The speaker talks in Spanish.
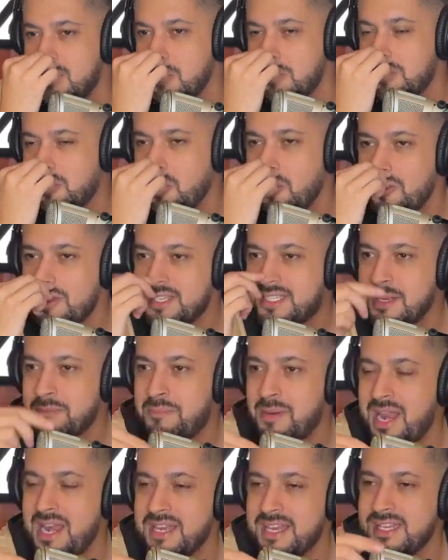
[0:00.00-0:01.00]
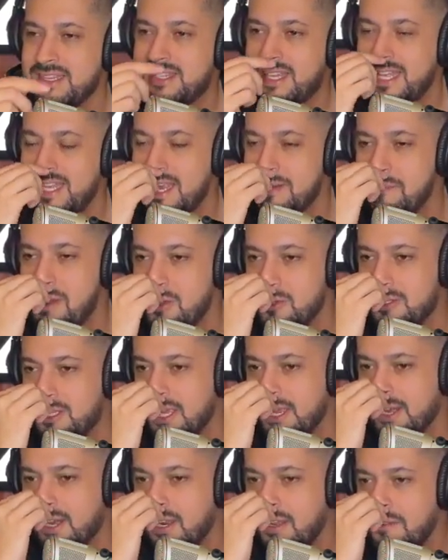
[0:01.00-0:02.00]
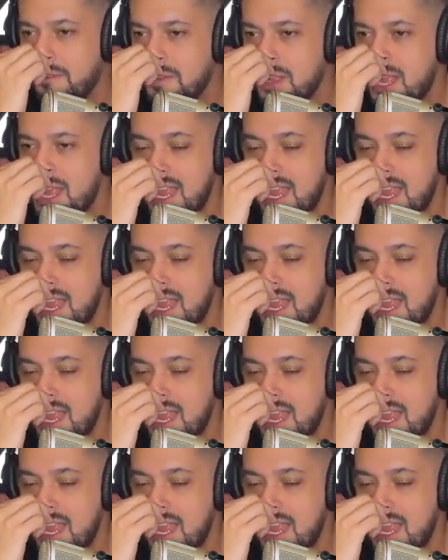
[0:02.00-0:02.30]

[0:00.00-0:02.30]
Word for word: y sobre todo este planeta llamado Tierra,